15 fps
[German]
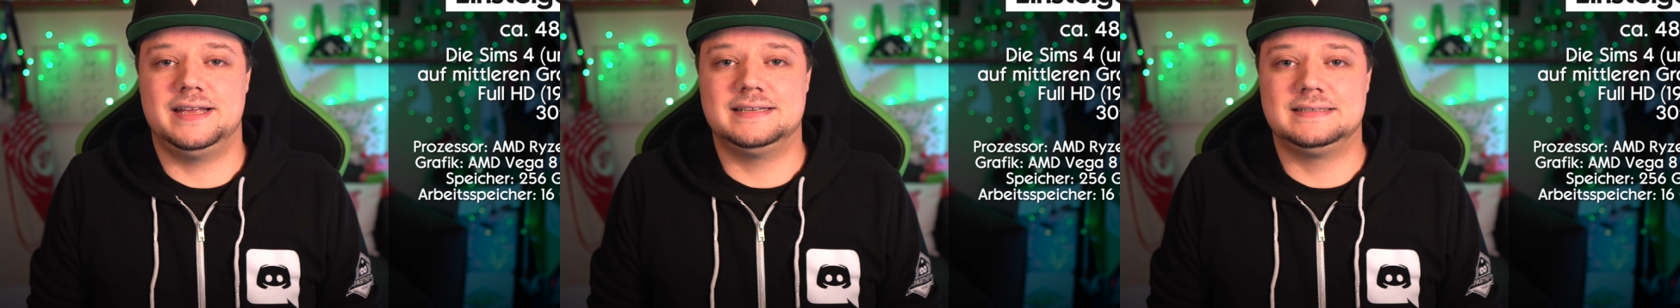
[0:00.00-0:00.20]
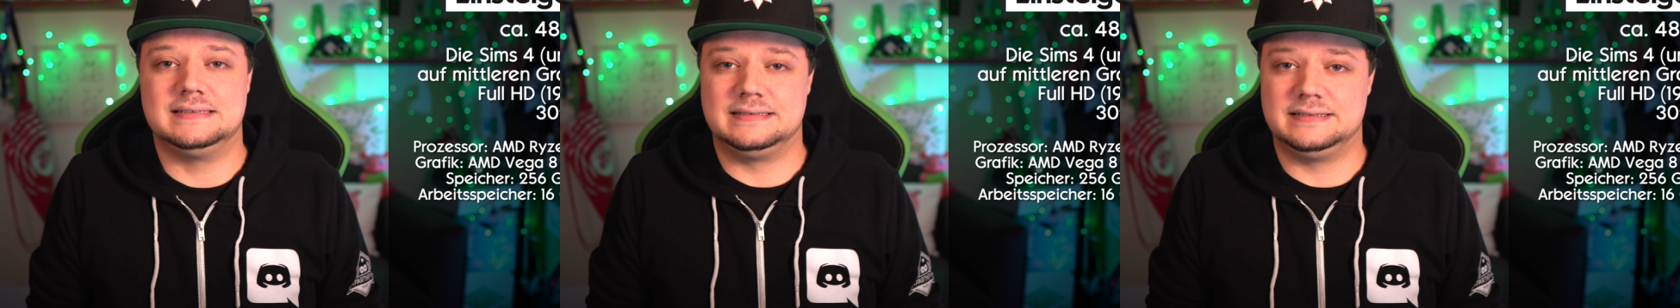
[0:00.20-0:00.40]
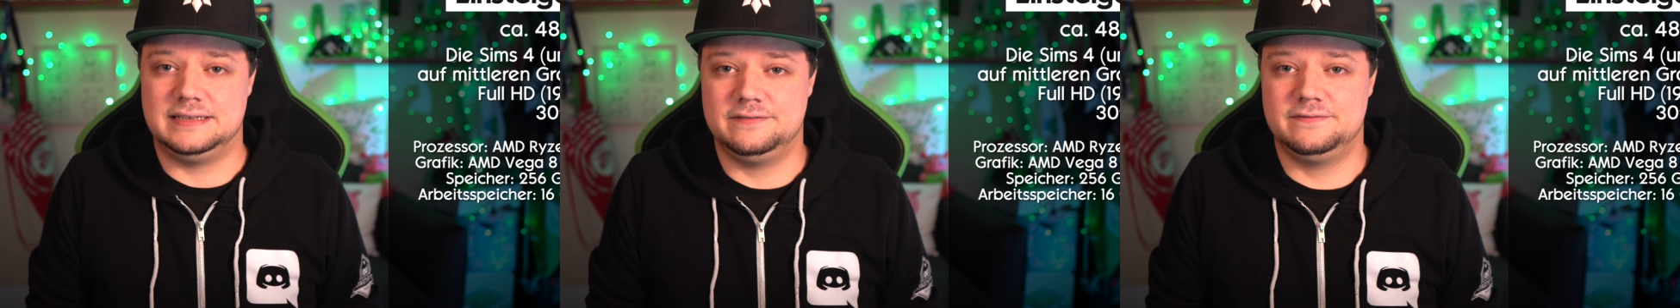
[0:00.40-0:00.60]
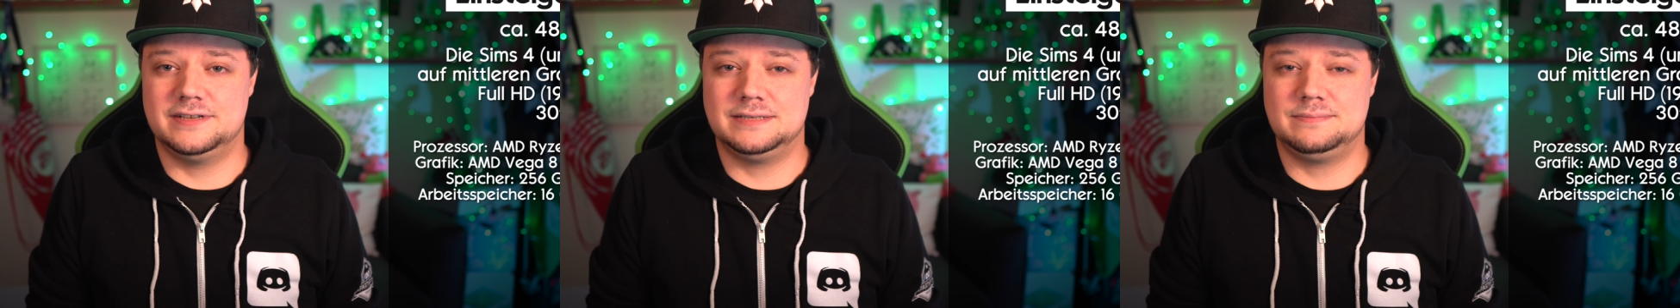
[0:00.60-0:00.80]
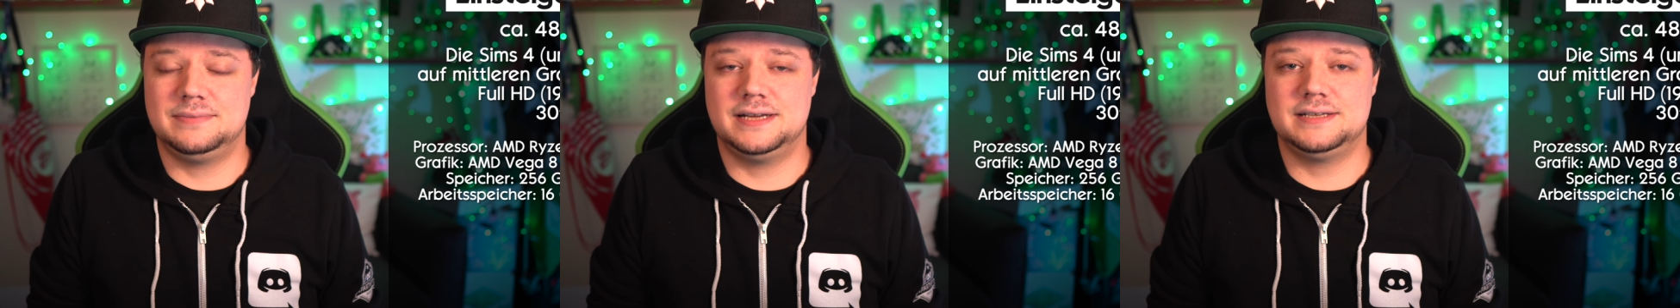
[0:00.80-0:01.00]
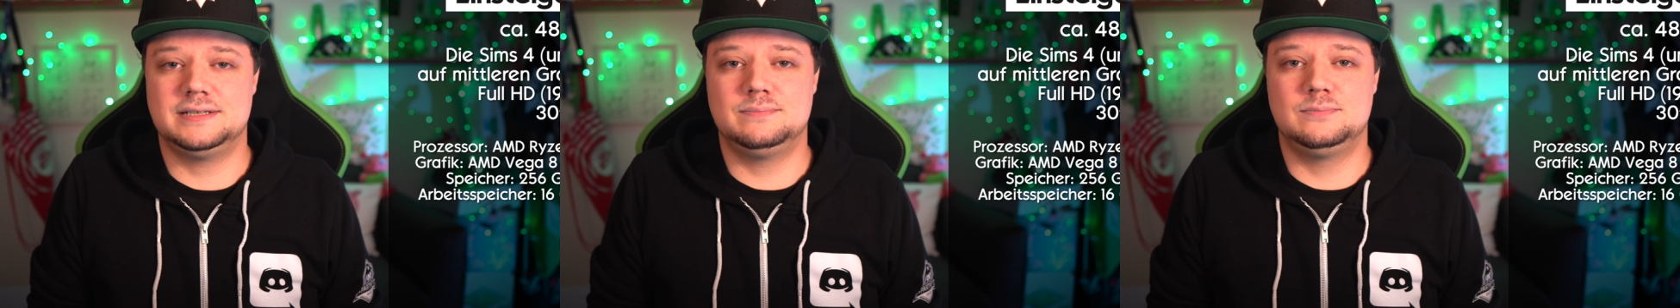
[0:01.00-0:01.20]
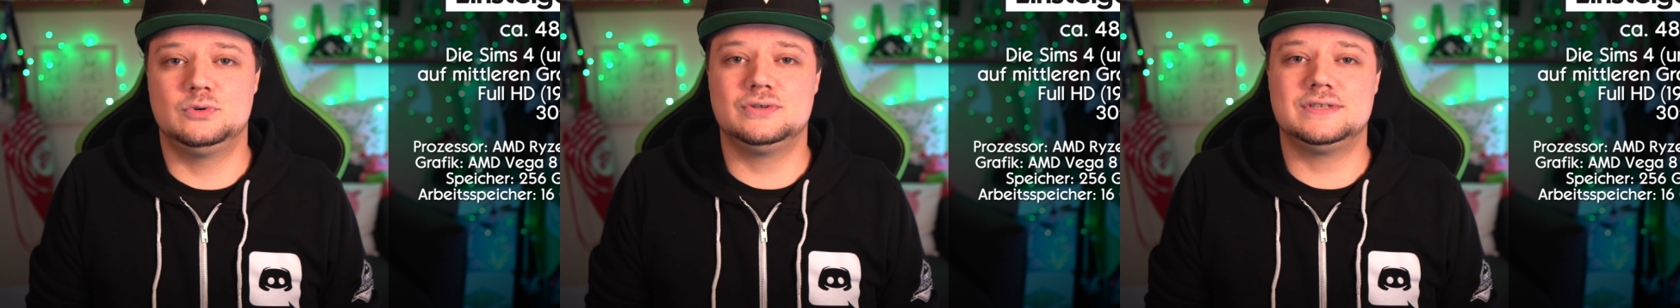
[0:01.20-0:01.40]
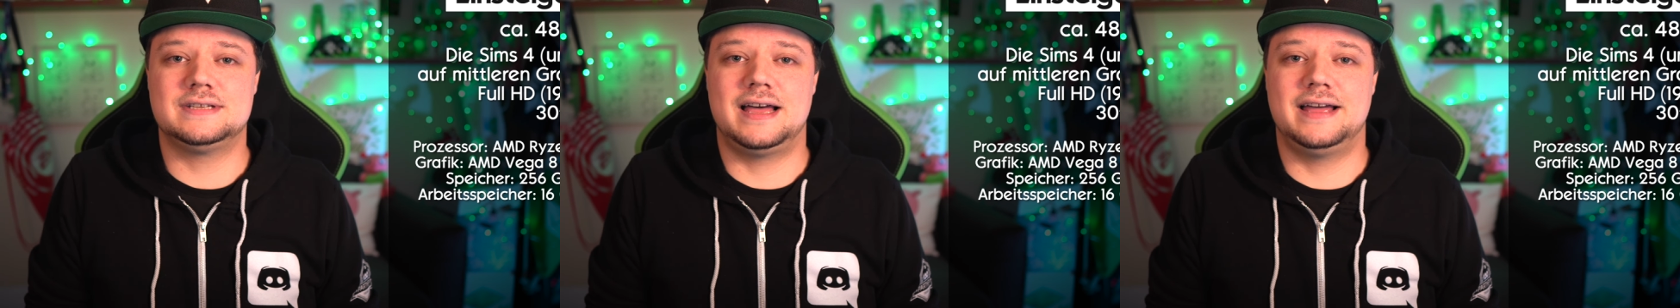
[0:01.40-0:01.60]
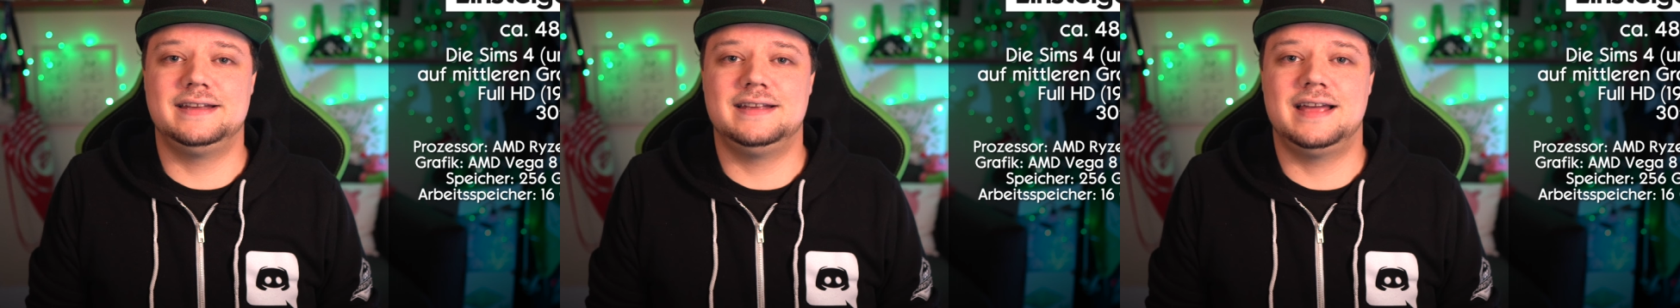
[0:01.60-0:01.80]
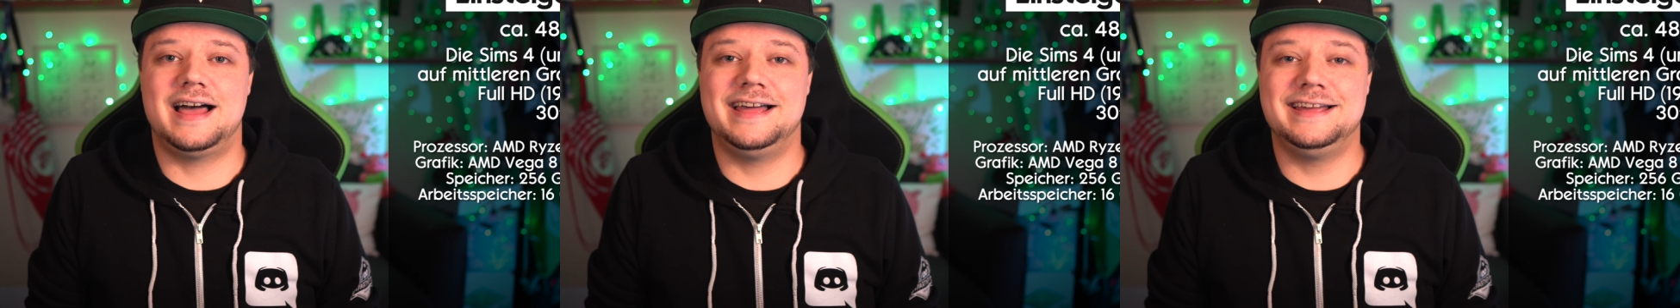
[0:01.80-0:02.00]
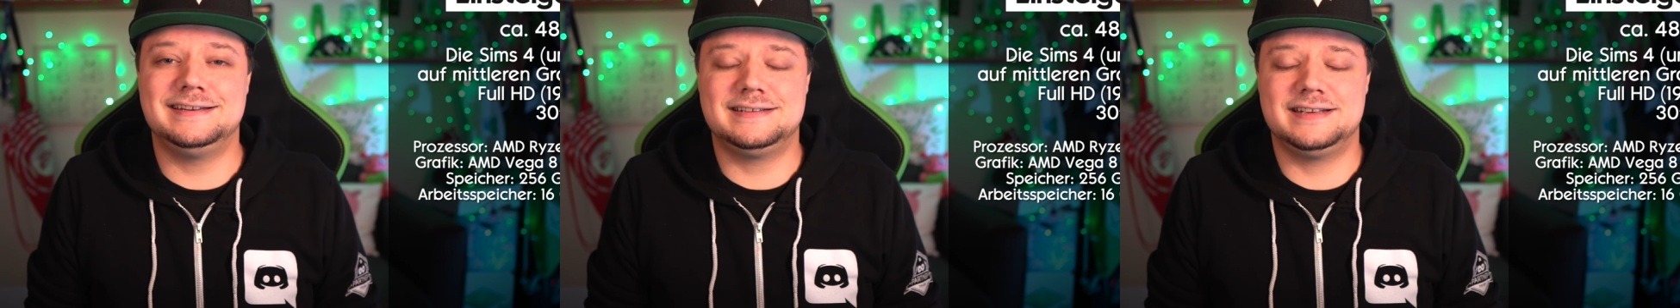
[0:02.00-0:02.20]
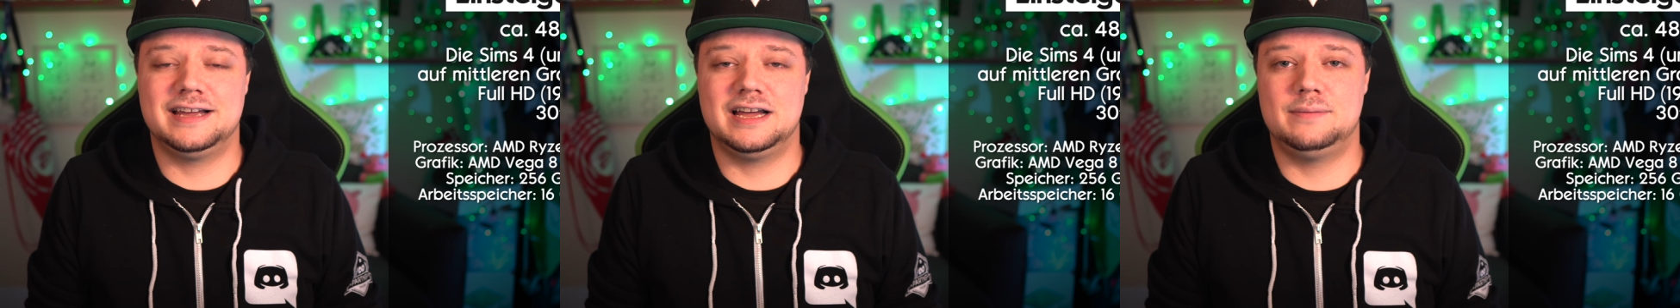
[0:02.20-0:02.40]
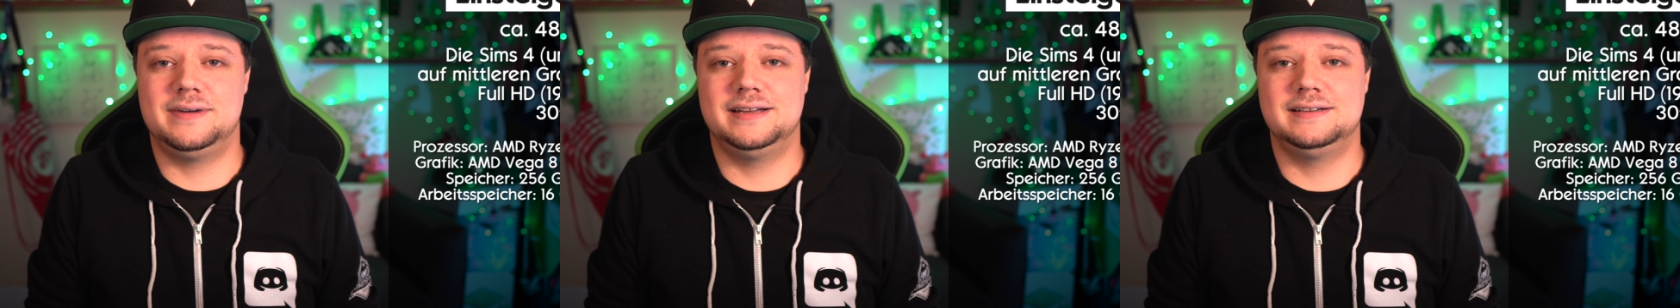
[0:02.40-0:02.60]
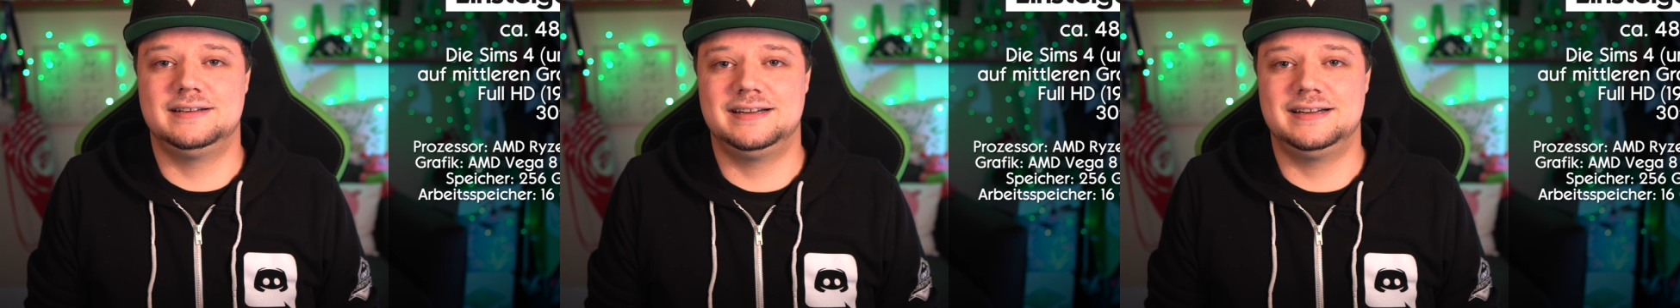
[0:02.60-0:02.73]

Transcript: SSD-Festplatte plus eine 1 TB